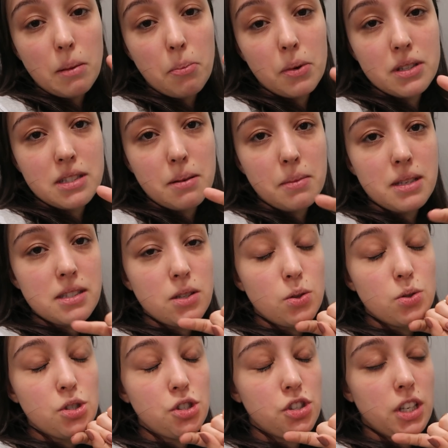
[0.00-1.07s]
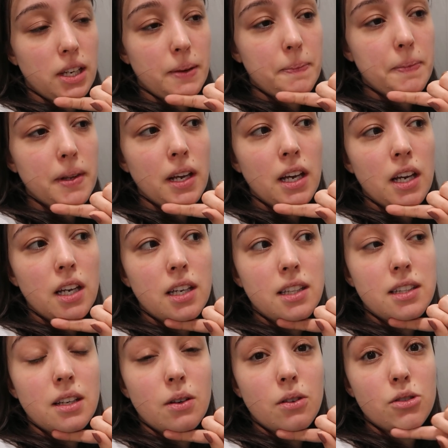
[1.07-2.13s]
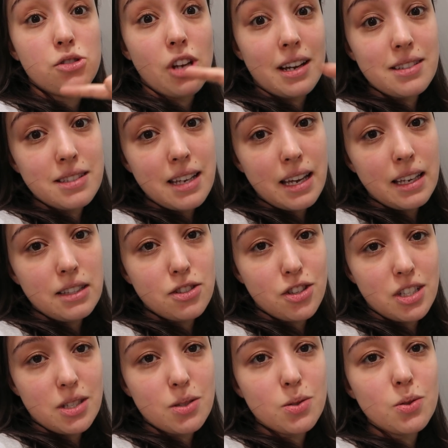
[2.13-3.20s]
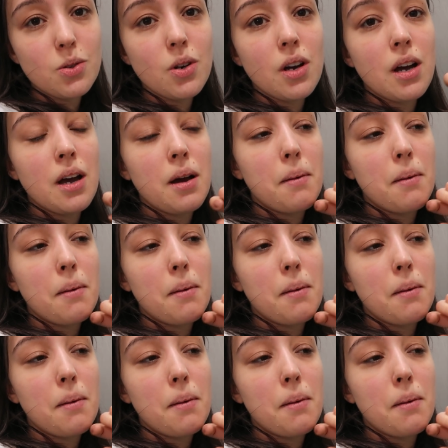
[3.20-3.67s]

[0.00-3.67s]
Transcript: depois da minha cirurgia. Então eu já sei disso,